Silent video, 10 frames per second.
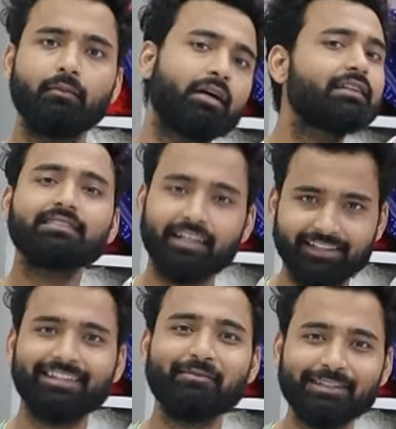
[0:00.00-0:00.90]
पाकिस्तान
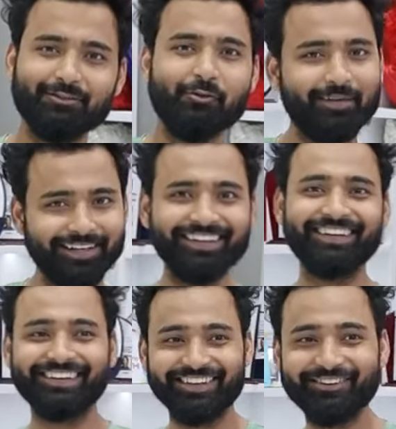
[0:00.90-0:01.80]
नहीं है भाई साहब वो मना कर
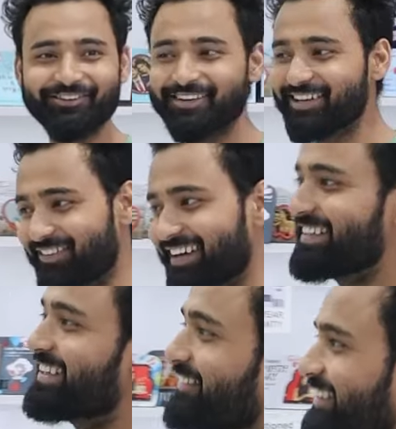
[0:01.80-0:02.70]
रखा है गवर्नमेंट ने वहाँ
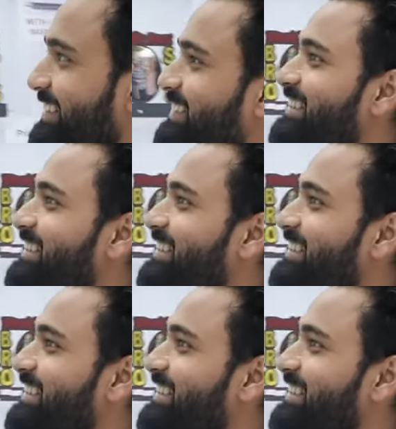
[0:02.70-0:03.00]
नहीं है बाकी हर